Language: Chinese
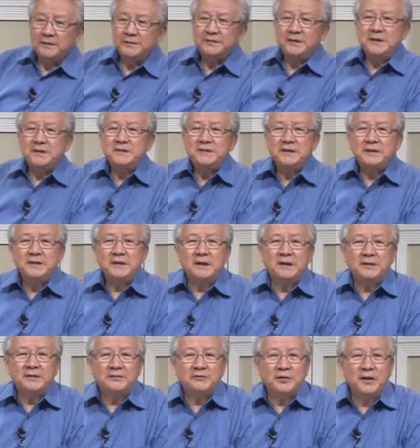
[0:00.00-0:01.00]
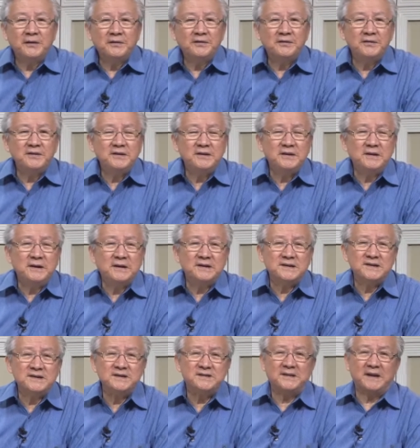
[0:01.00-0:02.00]
圣经那个创世纪这个
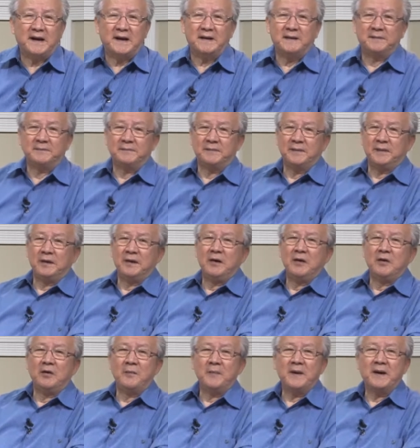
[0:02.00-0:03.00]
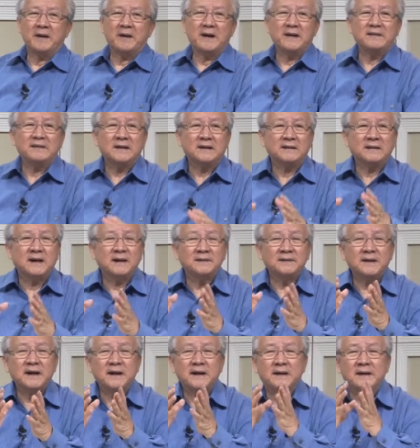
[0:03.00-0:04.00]
记载啊，我们要看在
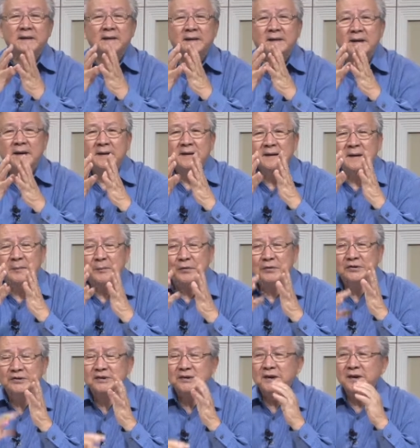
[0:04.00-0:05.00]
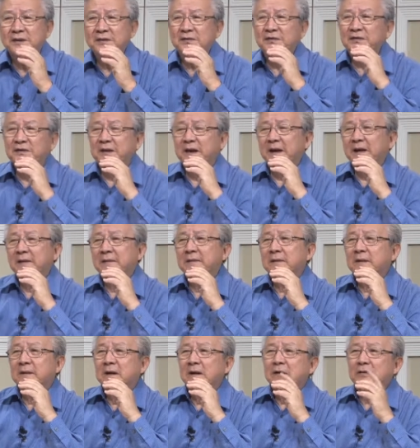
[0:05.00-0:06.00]
当代的。在摩西那个时代，
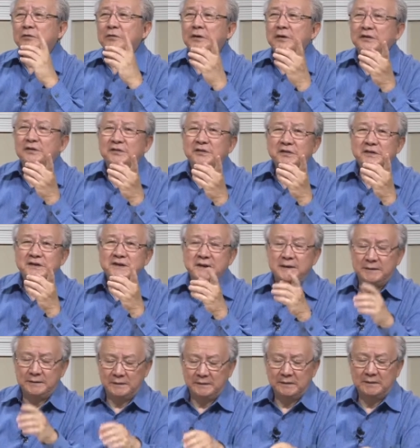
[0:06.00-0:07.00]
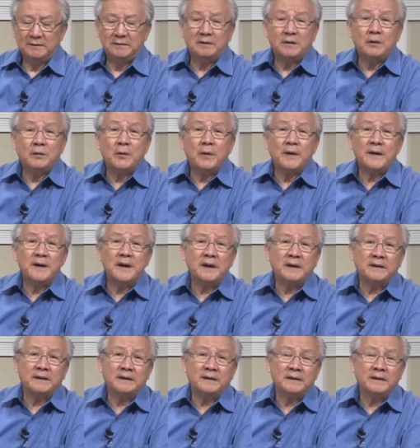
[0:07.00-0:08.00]
对于时间的观
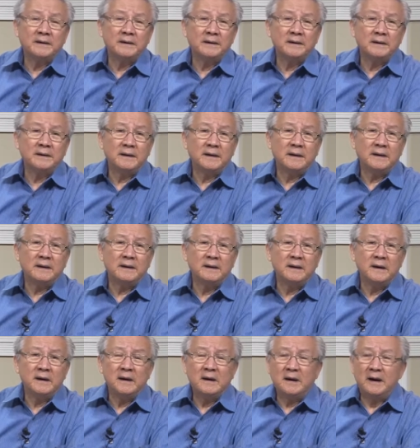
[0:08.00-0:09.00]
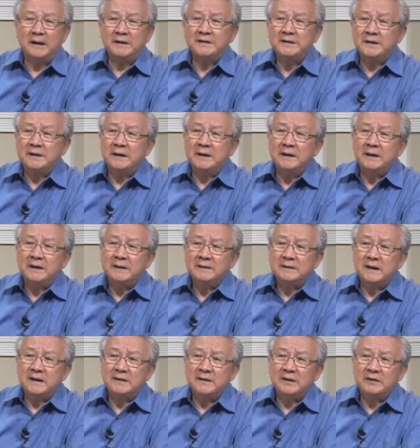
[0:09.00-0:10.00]
念，OK，而且呢，
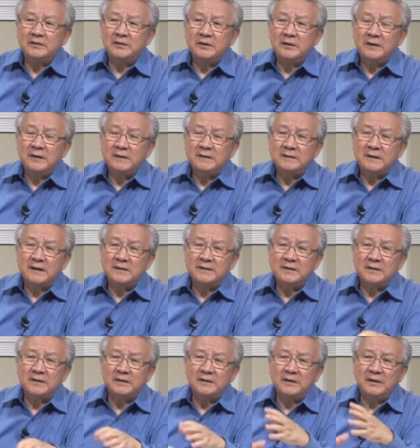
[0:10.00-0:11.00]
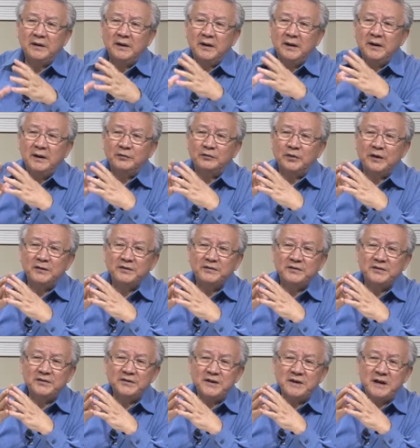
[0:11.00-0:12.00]
他这个他这个创
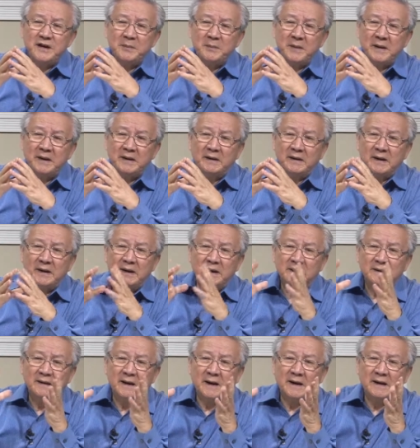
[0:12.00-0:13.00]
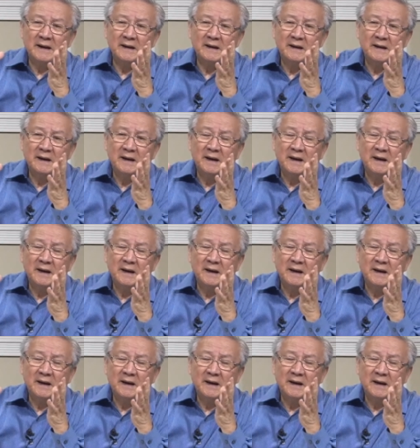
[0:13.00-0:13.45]
世纪里面，他